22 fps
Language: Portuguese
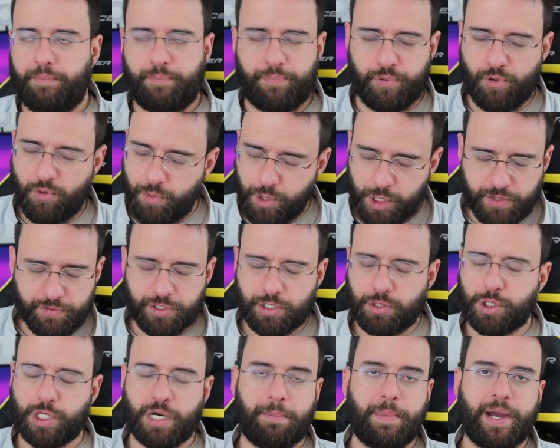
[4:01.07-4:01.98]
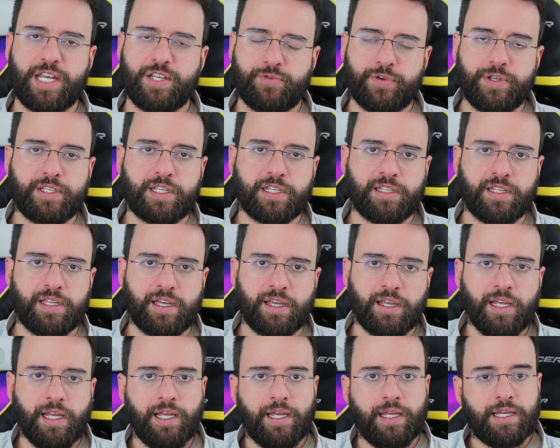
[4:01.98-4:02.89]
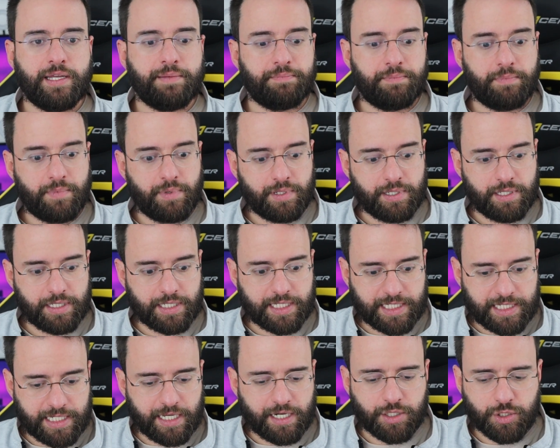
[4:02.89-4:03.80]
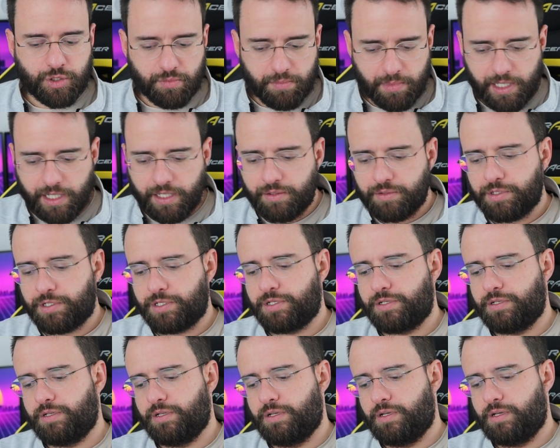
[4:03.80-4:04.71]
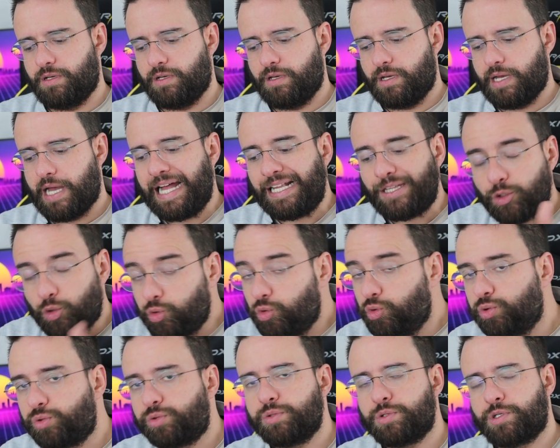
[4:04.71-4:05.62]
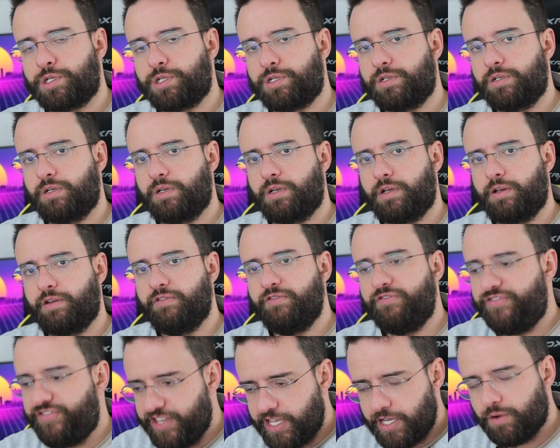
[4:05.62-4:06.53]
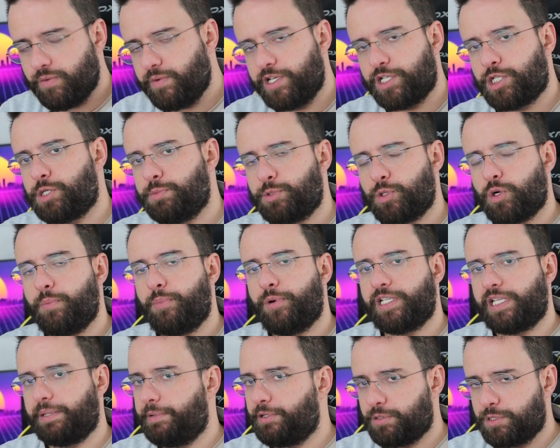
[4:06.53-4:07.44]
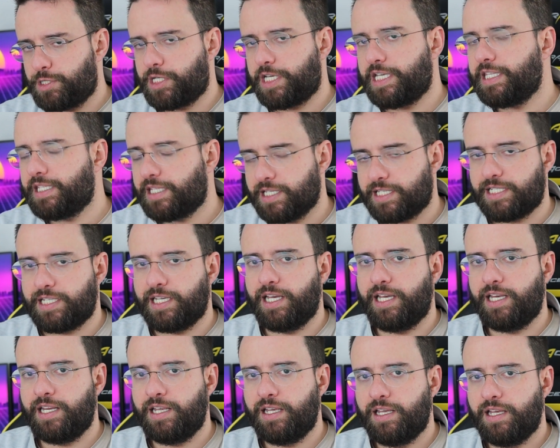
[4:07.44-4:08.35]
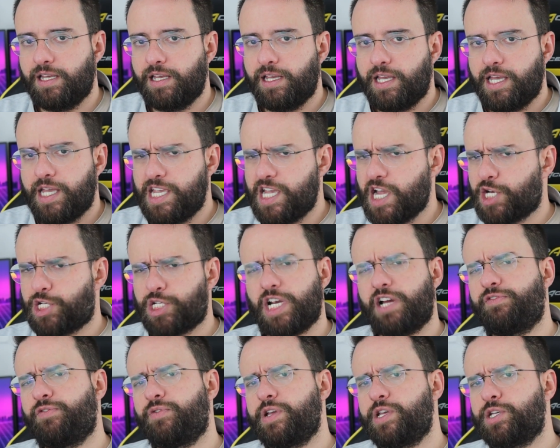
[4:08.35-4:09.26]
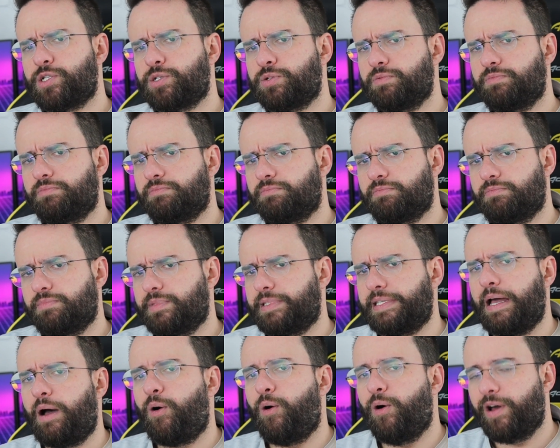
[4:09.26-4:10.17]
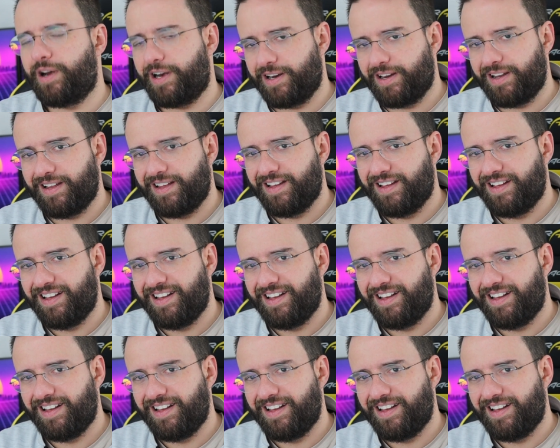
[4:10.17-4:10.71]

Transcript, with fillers: por motivos que eu jamais vou entender, seres humanos adultos viam esse tipo de comportamento de quinta série e achavam isso da hora.